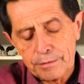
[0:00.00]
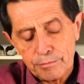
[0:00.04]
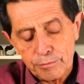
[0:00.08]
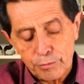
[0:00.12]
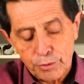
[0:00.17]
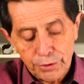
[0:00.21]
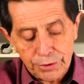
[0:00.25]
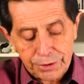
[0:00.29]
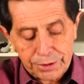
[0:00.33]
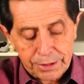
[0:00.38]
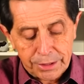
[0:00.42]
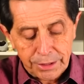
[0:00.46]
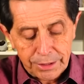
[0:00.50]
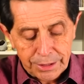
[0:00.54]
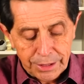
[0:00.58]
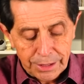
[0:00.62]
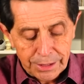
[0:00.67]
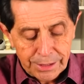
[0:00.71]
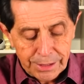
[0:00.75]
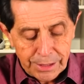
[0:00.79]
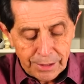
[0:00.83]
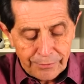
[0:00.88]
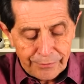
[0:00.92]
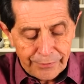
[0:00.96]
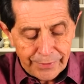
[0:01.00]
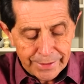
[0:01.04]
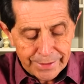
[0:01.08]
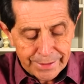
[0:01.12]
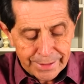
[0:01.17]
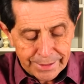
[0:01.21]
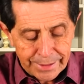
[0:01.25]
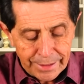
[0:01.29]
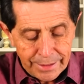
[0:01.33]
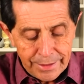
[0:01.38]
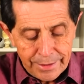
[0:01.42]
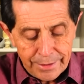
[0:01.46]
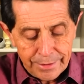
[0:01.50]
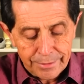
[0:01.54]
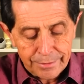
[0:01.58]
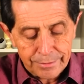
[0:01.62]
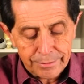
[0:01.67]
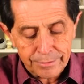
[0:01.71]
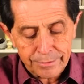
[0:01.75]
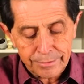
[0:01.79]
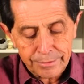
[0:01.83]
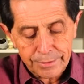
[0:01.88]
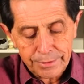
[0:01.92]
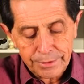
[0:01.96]
Muitos que já se
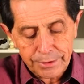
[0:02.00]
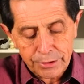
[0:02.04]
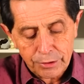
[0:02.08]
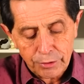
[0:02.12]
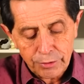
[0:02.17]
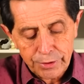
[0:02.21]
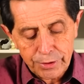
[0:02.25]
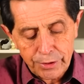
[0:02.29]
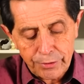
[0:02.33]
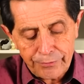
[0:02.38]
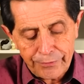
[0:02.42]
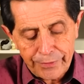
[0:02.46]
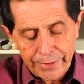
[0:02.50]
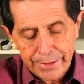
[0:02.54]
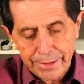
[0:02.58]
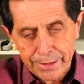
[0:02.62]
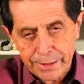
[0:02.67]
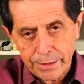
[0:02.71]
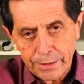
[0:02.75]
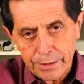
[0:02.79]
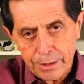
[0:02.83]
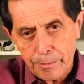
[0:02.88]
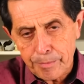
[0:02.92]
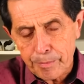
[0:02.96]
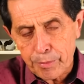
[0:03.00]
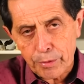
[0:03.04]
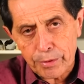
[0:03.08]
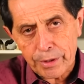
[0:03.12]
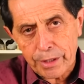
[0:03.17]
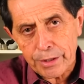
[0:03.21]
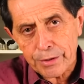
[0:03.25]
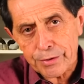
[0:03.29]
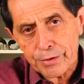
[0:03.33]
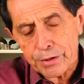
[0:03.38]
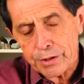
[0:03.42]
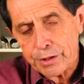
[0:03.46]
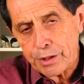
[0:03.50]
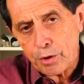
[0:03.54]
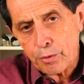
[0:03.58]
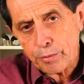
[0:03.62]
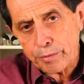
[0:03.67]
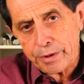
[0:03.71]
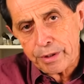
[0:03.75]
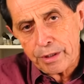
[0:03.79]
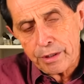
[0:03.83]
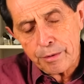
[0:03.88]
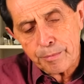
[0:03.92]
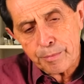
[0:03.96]
afastaram, estão se afastando é por causa de
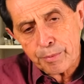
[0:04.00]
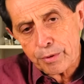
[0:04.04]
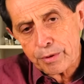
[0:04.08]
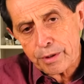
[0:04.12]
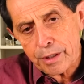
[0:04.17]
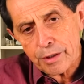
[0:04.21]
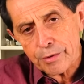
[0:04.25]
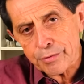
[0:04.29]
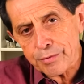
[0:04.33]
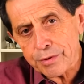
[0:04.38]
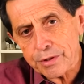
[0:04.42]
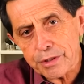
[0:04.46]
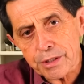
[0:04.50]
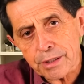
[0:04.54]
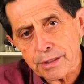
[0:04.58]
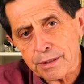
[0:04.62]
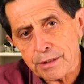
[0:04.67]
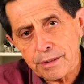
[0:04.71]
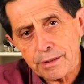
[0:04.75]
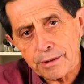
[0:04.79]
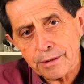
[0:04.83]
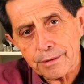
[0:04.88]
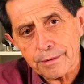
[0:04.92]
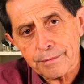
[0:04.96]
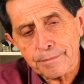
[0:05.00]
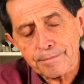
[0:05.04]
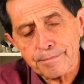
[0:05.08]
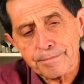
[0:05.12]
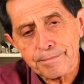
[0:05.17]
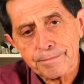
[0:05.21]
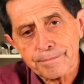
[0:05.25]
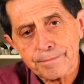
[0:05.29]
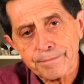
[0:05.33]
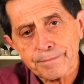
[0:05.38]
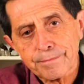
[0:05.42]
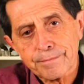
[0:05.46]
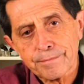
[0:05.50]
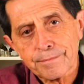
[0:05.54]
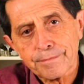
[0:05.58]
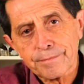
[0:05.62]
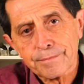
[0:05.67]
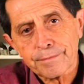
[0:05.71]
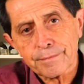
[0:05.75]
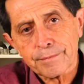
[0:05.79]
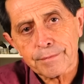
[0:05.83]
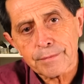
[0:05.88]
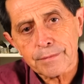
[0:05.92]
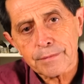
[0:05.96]
alguém, por causa de quê?
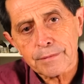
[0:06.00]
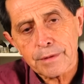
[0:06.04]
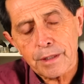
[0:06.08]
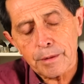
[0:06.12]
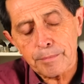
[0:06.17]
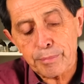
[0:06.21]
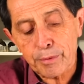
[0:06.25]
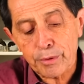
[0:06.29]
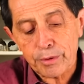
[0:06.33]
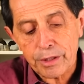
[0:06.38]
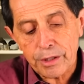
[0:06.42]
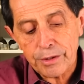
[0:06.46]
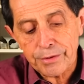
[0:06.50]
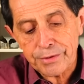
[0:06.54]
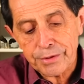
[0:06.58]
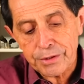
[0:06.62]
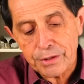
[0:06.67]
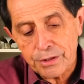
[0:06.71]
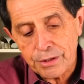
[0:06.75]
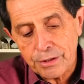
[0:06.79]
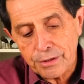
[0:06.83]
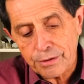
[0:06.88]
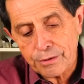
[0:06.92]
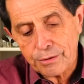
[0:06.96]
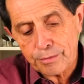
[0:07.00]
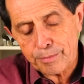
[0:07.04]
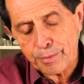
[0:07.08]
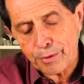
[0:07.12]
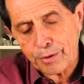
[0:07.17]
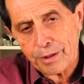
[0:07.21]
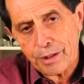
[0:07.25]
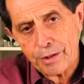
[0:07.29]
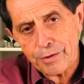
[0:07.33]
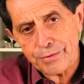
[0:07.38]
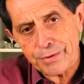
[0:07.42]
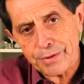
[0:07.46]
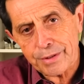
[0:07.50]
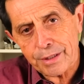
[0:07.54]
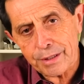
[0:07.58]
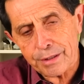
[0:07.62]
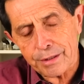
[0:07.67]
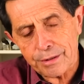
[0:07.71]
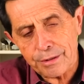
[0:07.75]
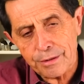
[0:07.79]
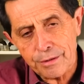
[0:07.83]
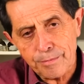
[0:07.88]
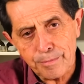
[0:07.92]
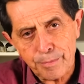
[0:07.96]
por causa disso, por causa
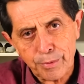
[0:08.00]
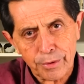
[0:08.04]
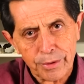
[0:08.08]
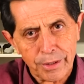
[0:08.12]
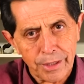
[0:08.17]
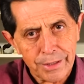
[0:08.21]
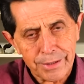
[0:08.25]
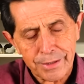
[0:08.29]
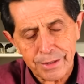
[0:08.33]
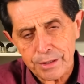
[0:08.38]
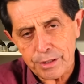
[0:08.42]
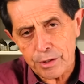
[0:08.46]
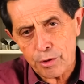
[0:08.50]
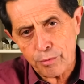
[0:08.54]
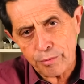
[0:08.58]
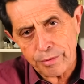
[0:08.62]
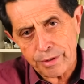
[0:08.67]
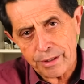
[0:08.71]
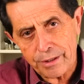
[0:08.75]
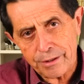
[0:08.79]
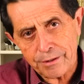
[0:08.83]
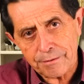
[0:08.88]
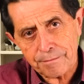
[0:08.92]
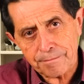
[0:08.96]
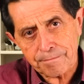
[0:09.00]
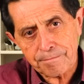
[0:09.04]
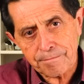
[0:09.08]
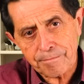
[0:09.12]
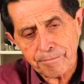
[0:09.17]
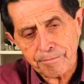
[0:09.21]
daquilo, por causa de alguém.